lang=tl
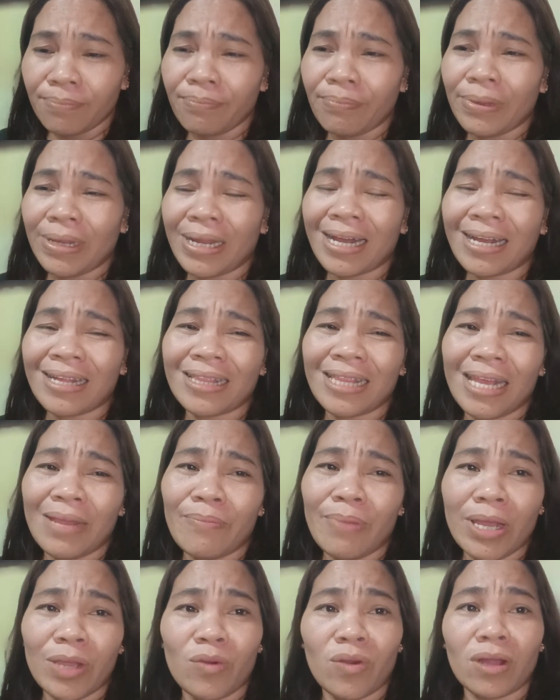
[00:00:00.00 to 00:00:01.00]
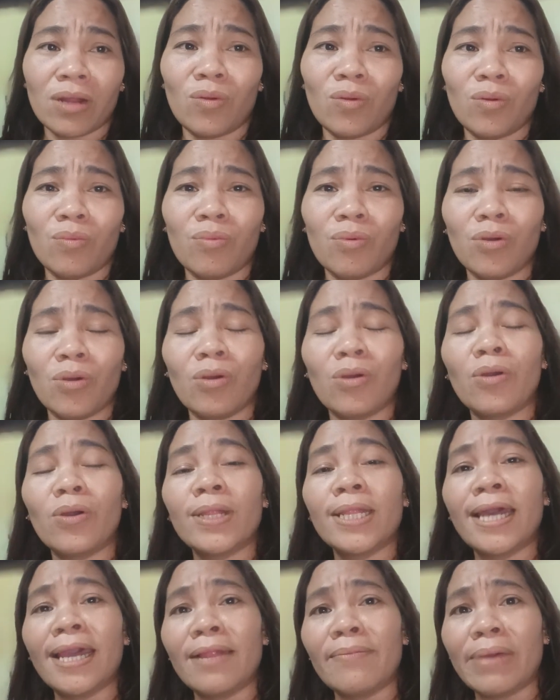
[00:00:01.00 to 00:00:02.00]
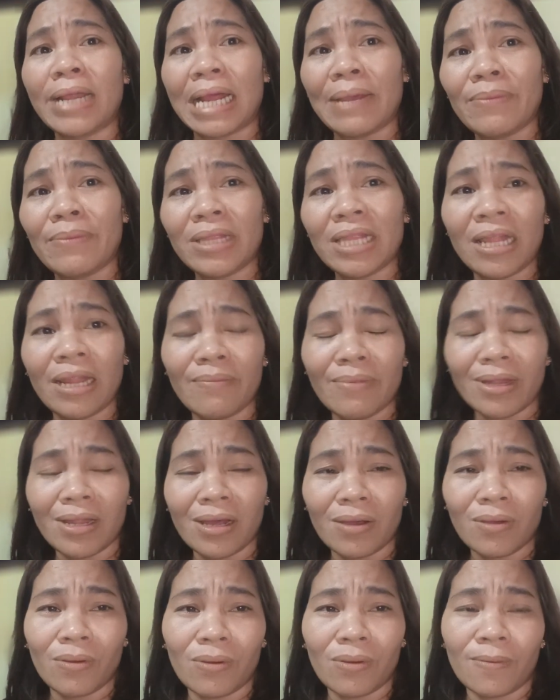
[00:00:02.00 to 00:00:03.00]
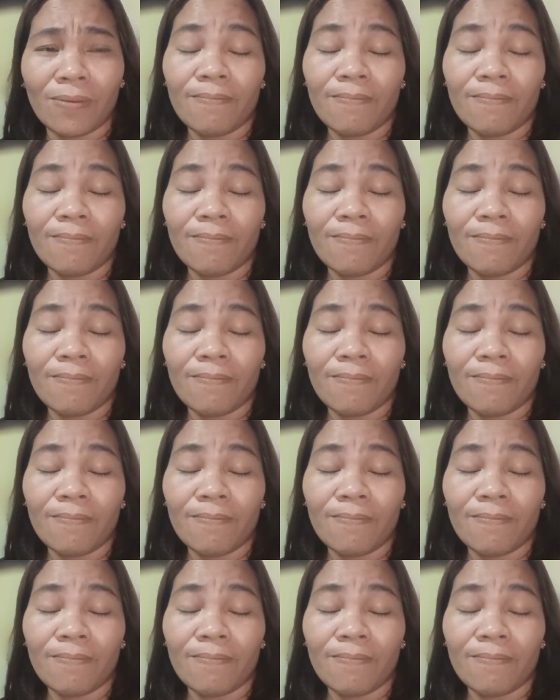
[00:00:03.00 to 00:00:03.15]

pinagtibay ko ang loob ko dahil marami din naman akong